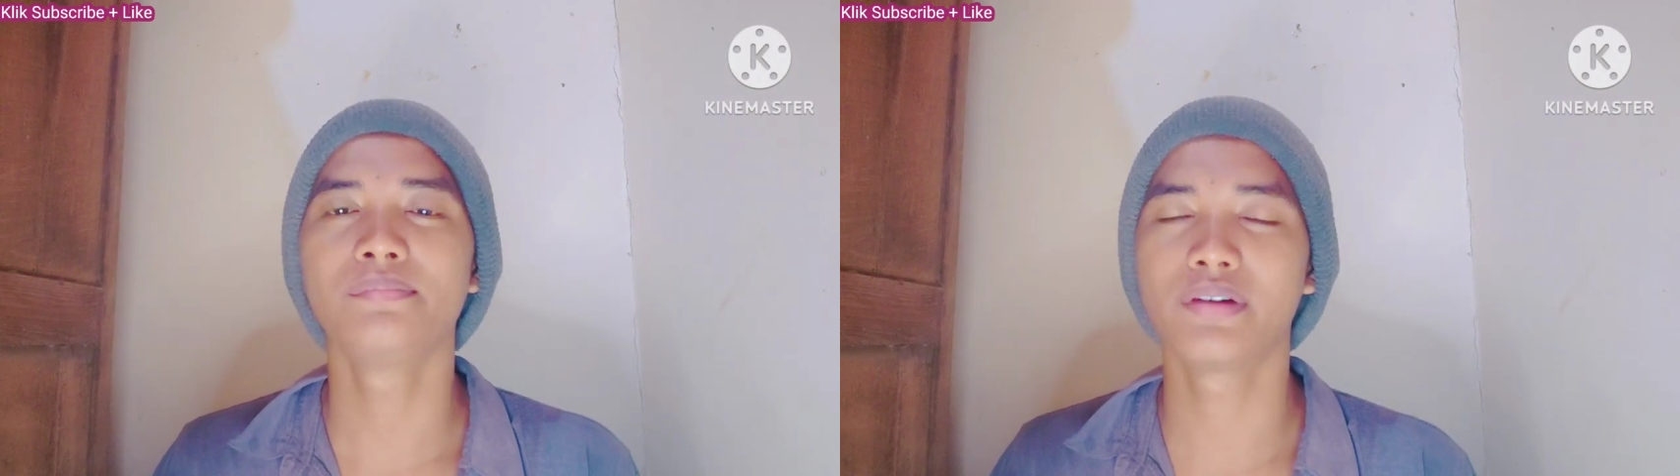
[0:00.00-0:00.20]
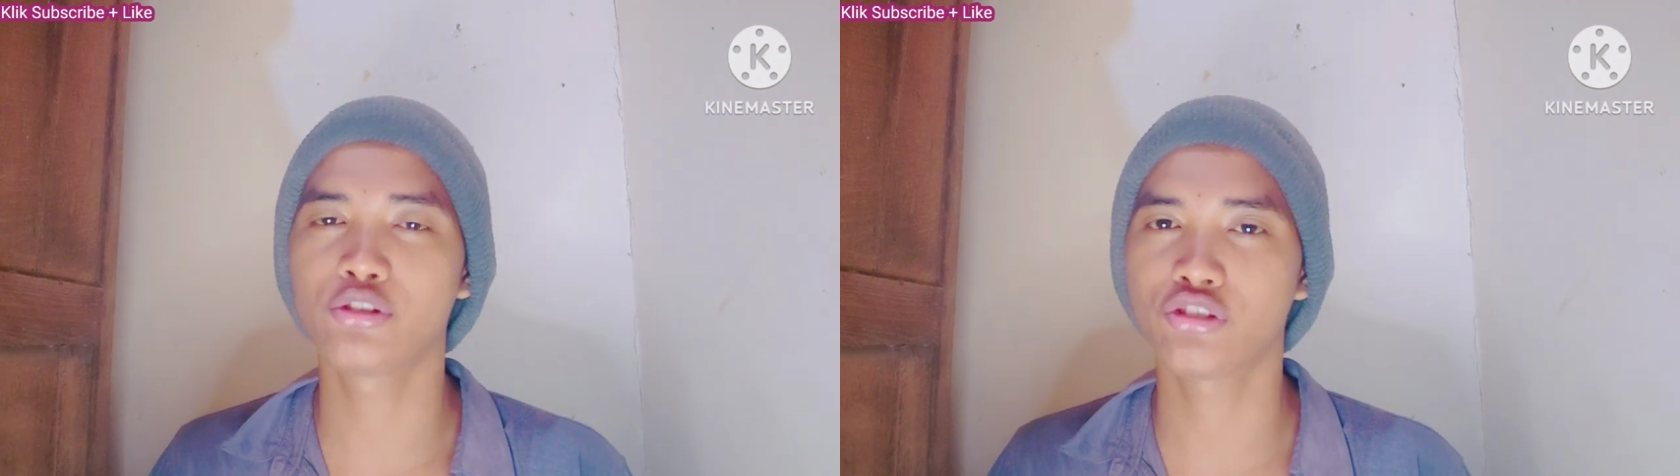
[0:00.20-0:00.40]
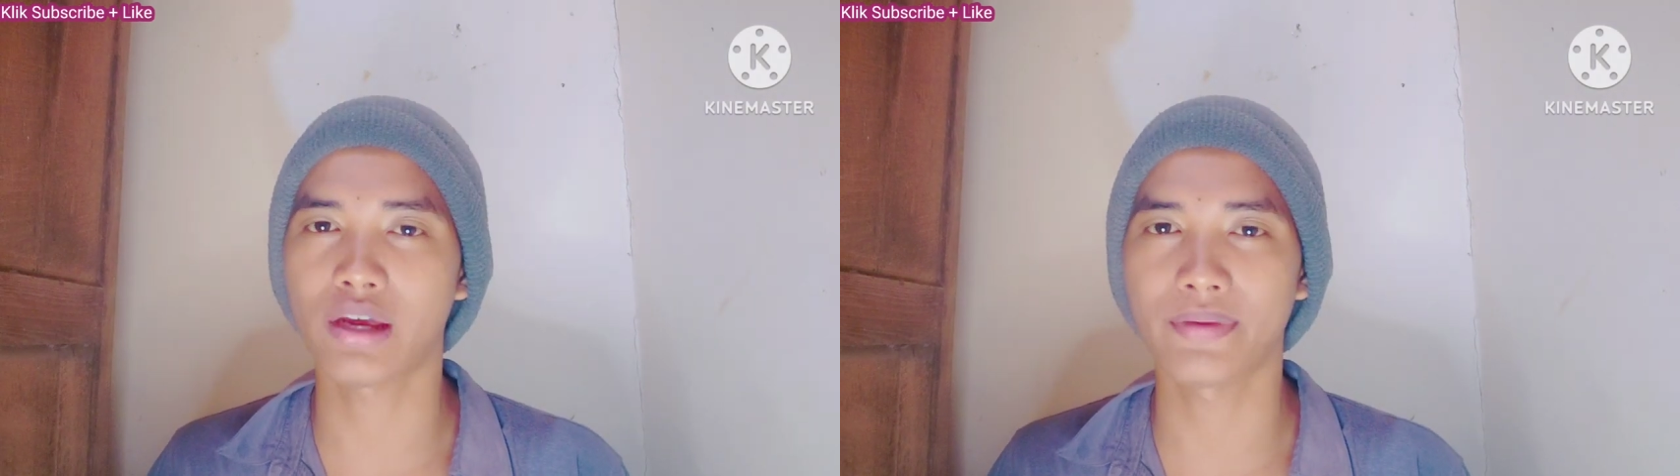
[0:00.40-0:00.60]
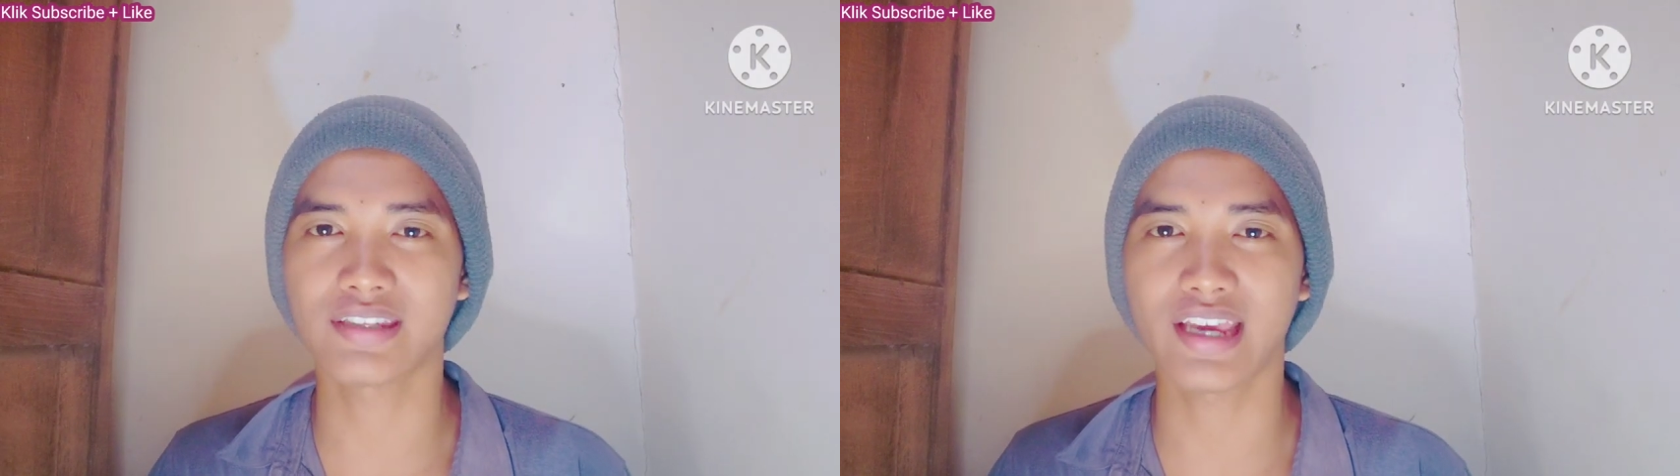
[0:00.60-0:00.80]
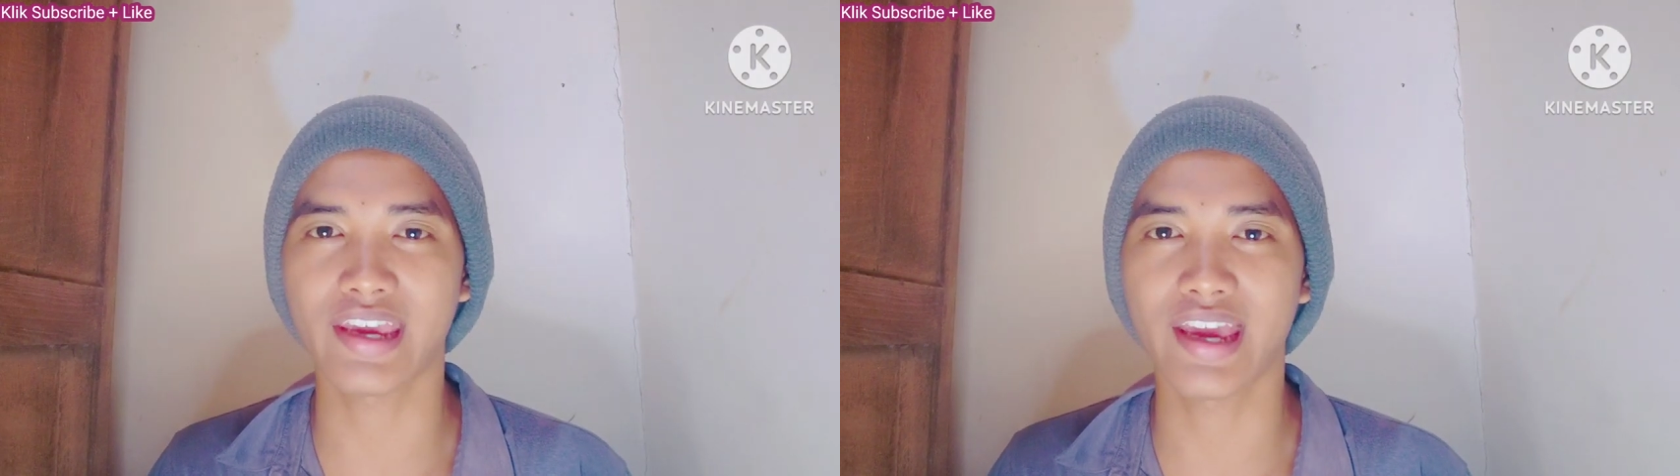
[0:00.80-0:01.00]
bersama
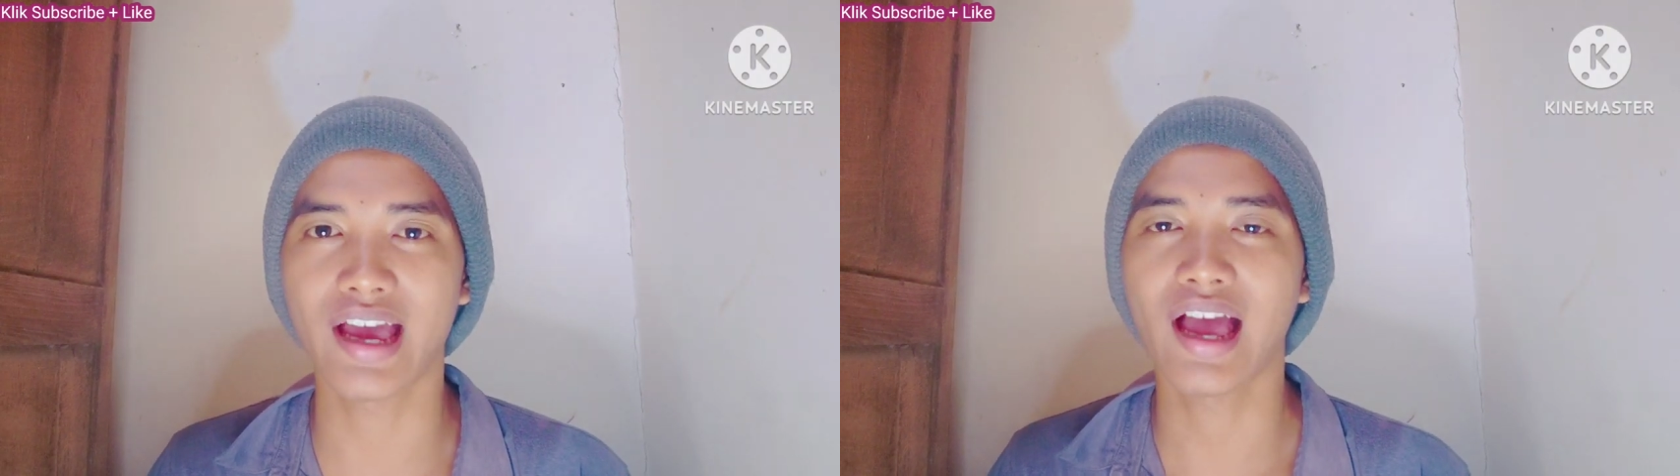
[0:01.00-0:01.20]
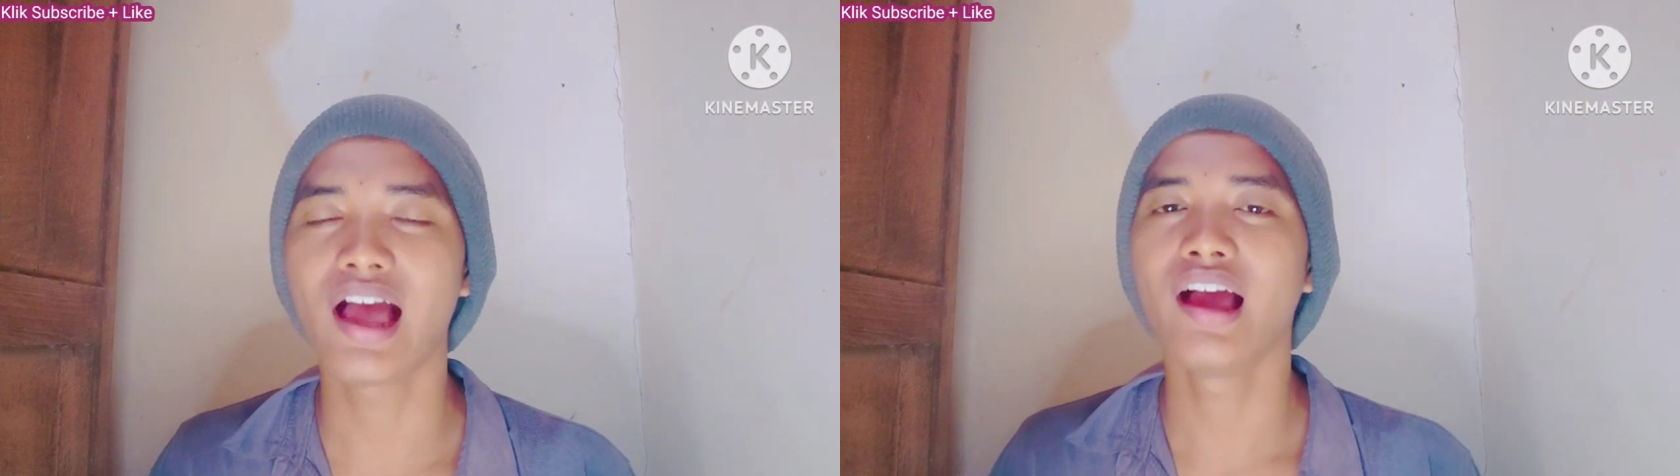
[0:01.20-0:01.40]
saya